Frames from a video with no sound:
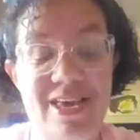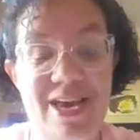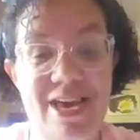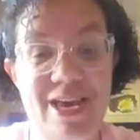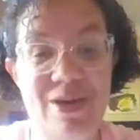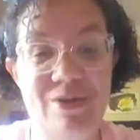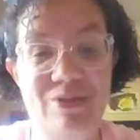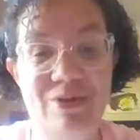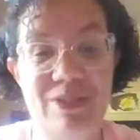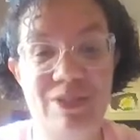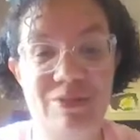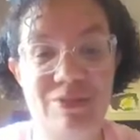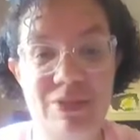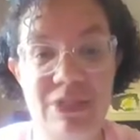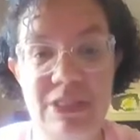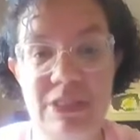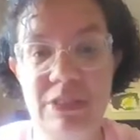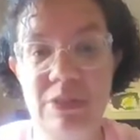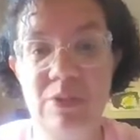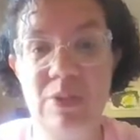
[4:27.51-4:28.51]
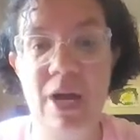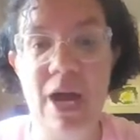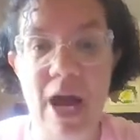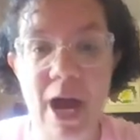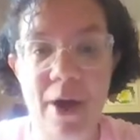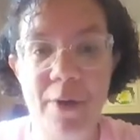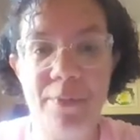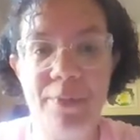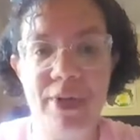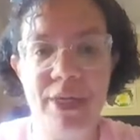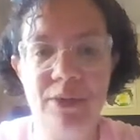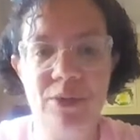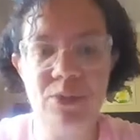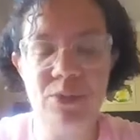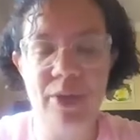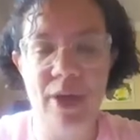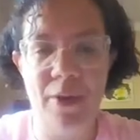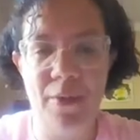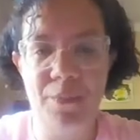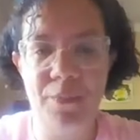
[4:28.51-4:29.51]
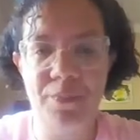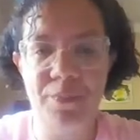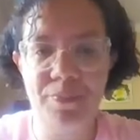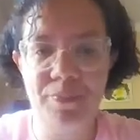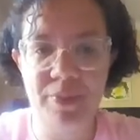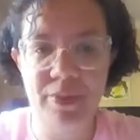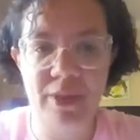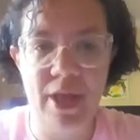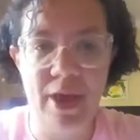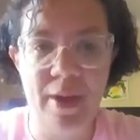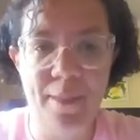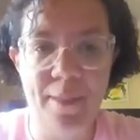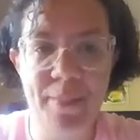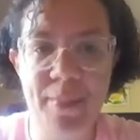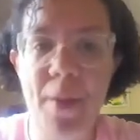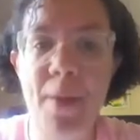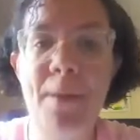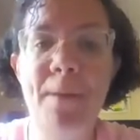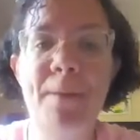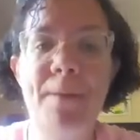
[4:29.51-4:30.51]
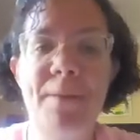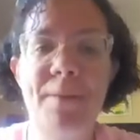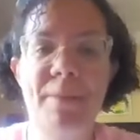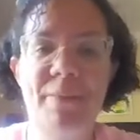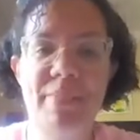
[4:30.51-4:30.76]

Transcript: E aí eu vou estar tá ficando ao natural tá bom?